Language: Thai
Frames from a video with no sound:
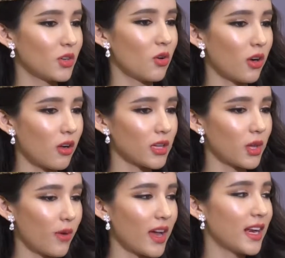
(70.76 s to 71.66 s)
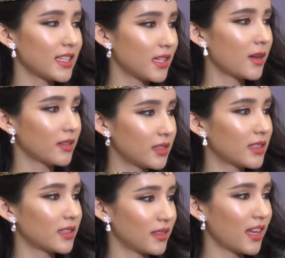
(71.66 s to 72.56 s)
โยก็คิดว่าน่าจะเกิ
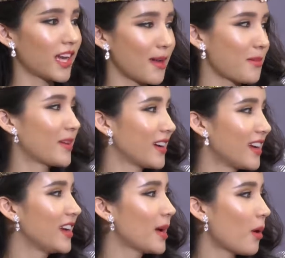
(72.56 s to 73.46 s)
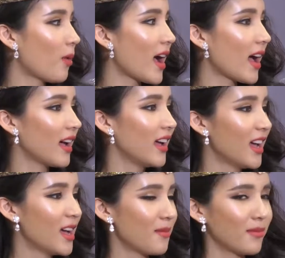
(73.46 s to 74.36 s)
ดเหตุการณ์แบบนี้เรื่อยๆเพราะว่า
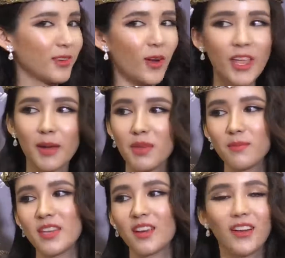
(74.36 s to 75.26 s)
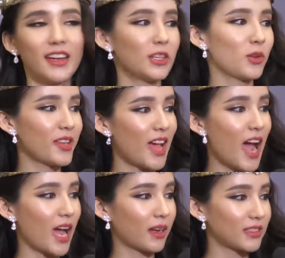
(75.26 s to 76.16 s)
ก็ยังไม่มีกรณีตัวอย่า
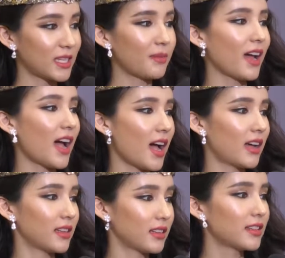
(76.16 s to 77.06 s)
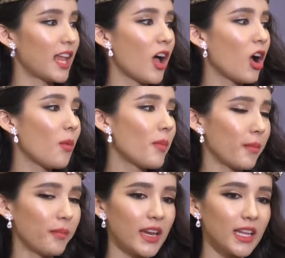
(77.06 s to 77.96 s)
งใช่ไหมคะแต่เราก็แบ
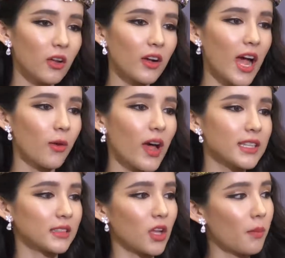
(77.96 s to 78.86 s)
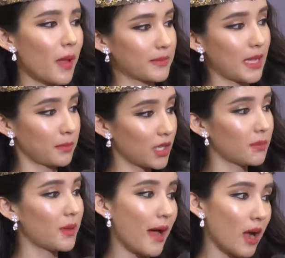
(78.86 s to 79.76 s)
บไม่ได้ต้องการว่าจะต้องแบบซ้ำเติม
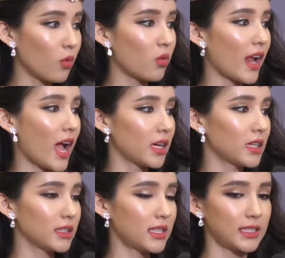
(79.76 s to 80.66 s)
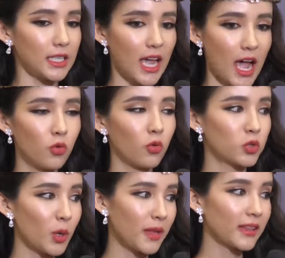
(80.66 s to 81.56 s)
พี่ภาคกุ้งนะคือจริงๆอ่ะหนู
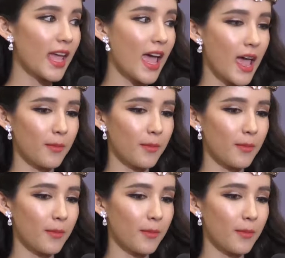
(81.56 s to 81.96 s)
จบตั้งแต่